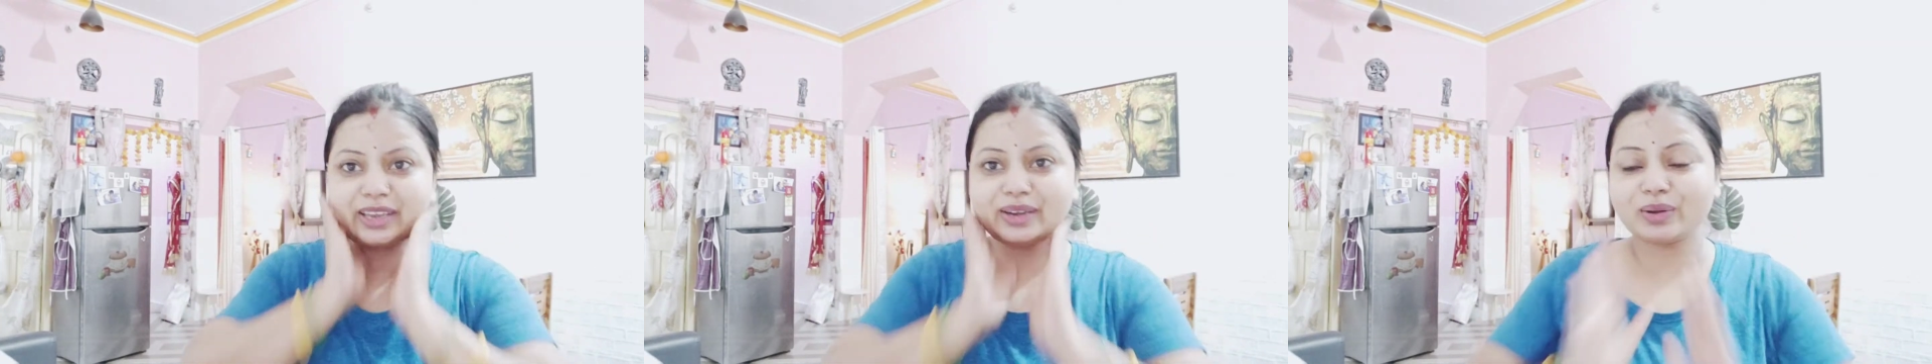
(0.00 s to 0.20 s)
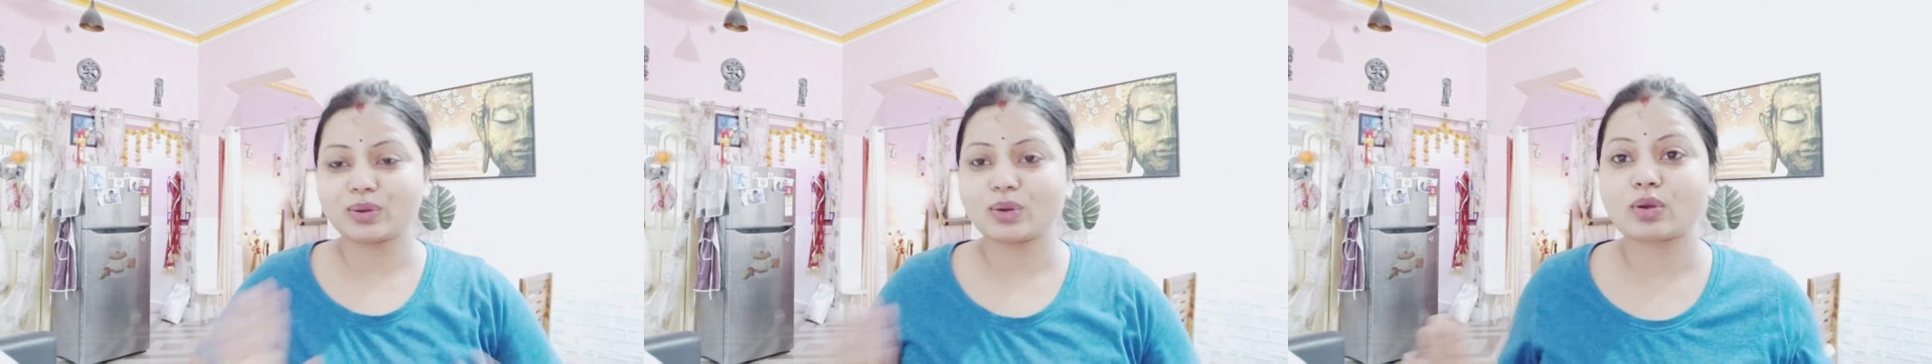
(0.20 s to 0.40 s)

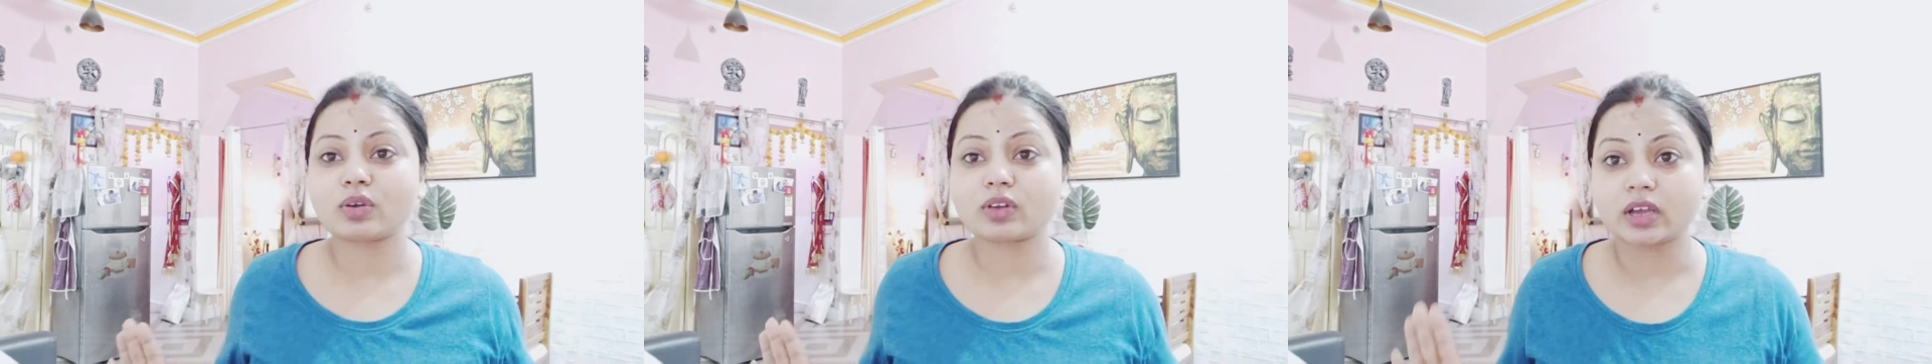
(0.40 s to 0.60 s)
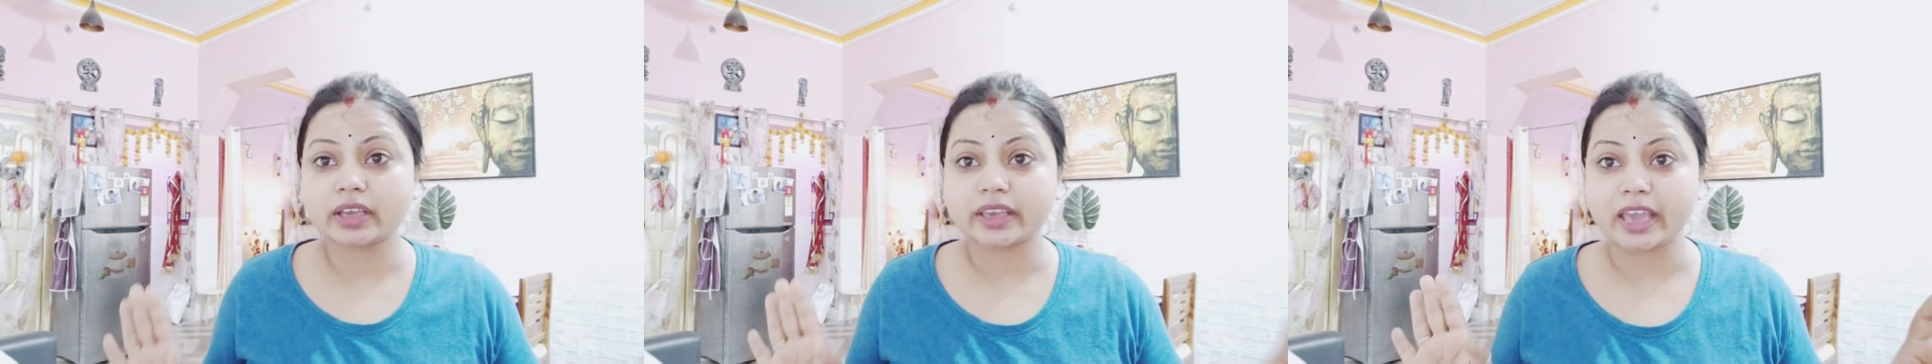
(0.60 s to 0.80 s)
इन लोगों
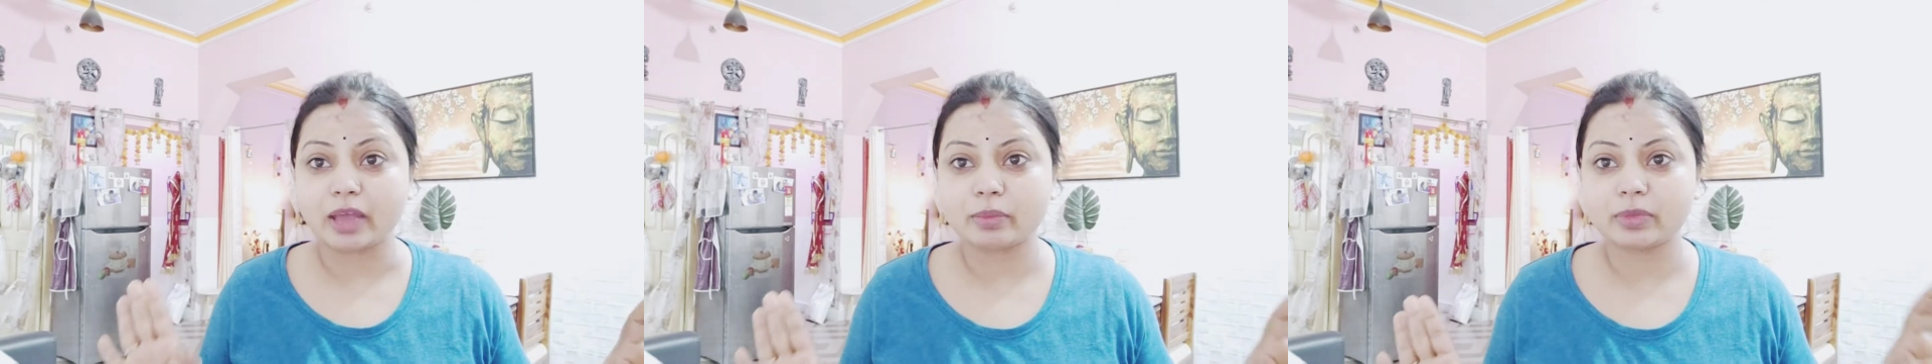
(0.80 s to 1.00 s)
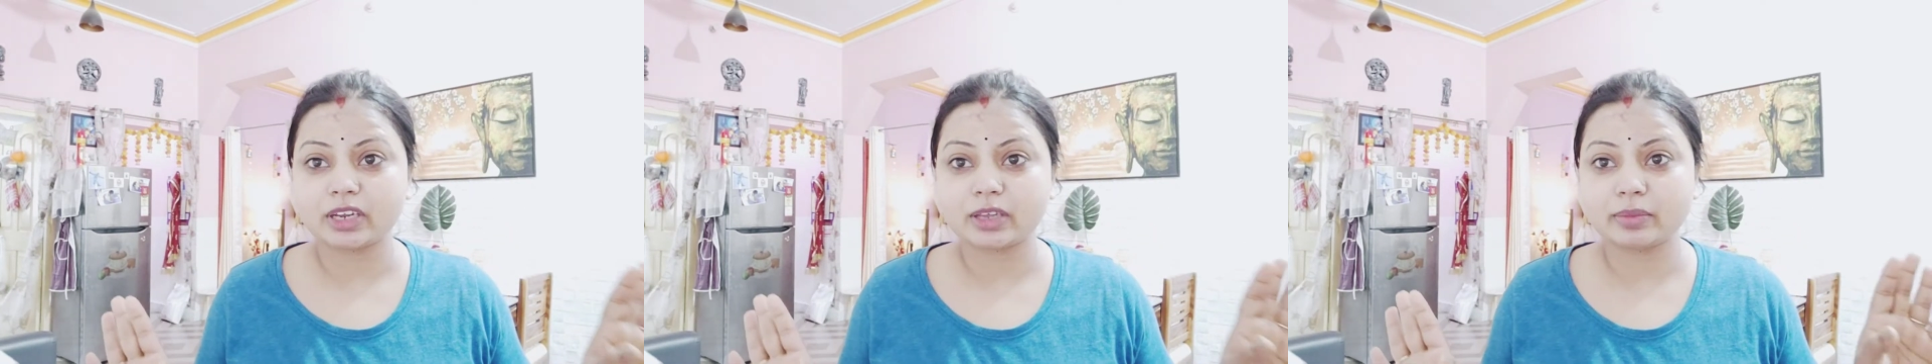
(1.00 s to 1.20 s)
को ना
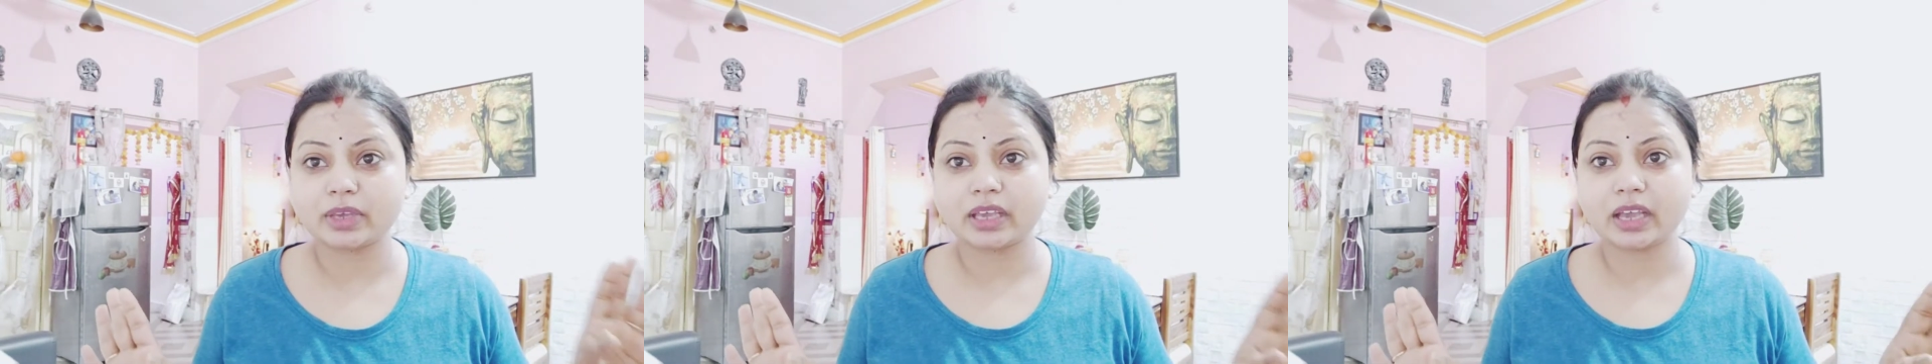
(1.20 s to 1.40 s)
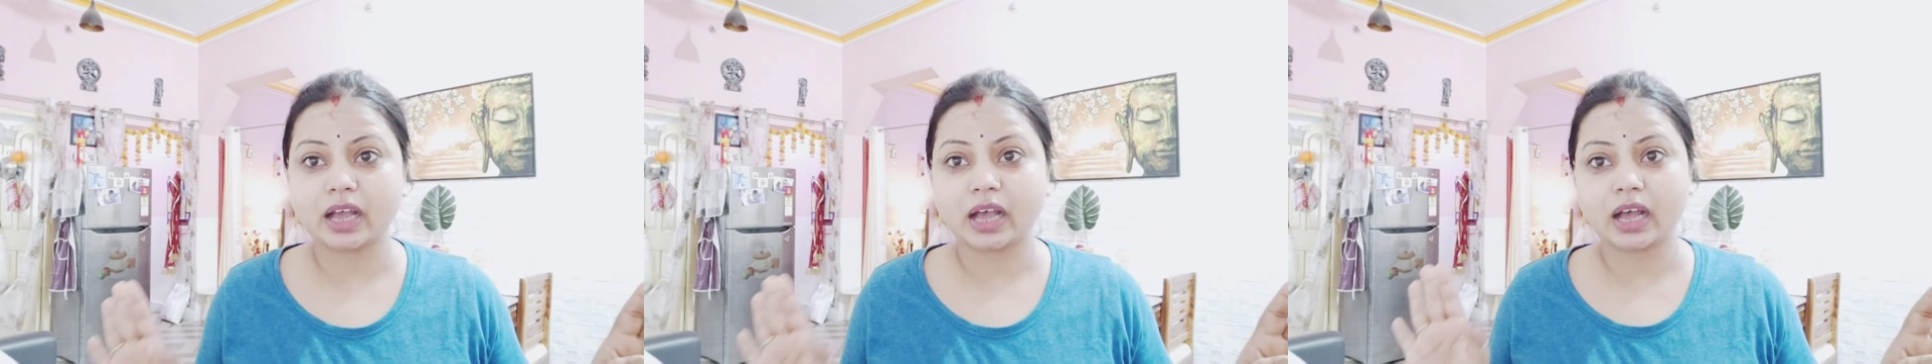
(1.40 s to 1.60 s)
कैमरे
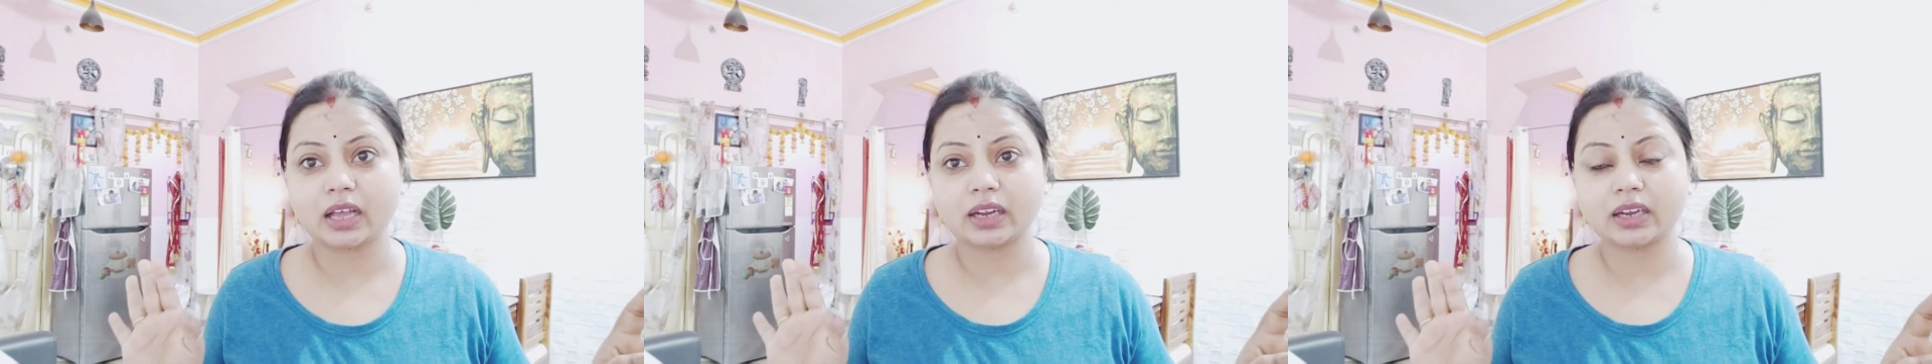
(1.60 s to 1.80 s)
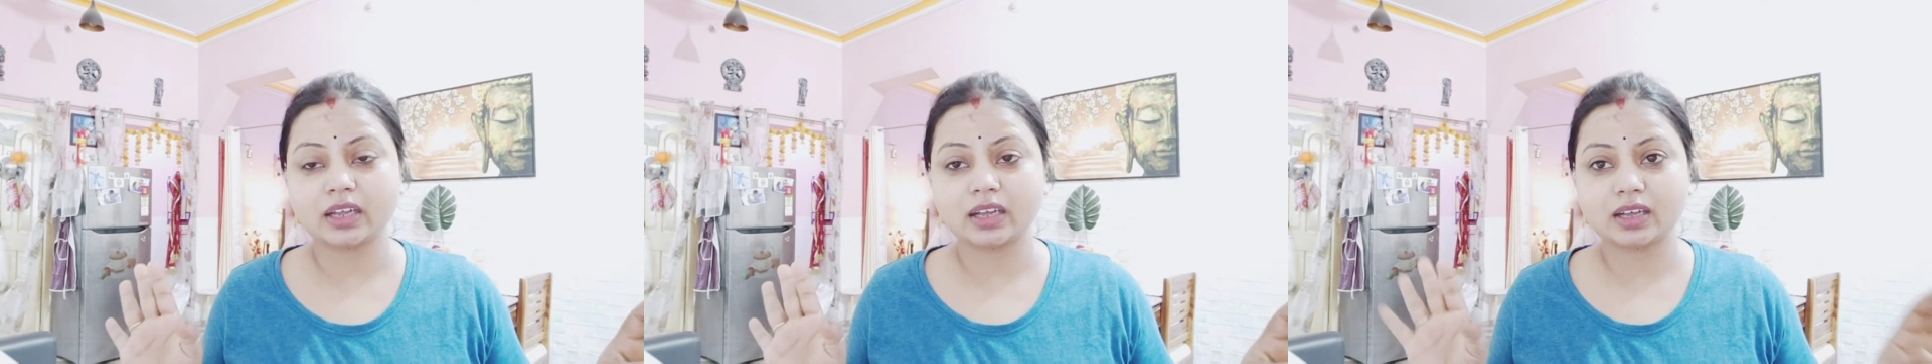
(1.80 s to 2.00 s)
में
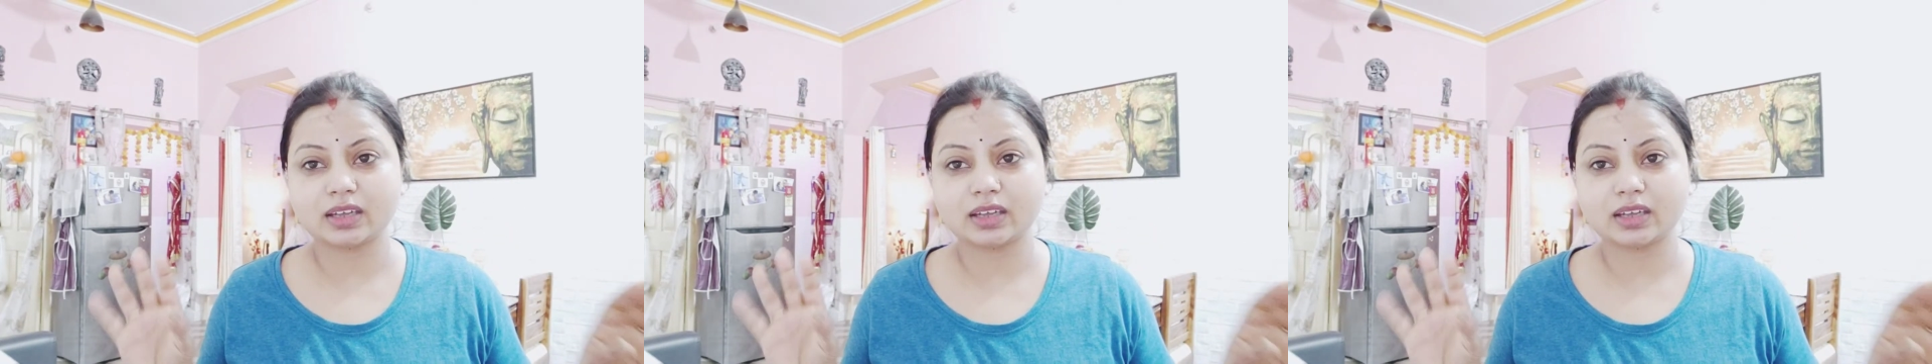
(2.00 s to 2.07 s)
आना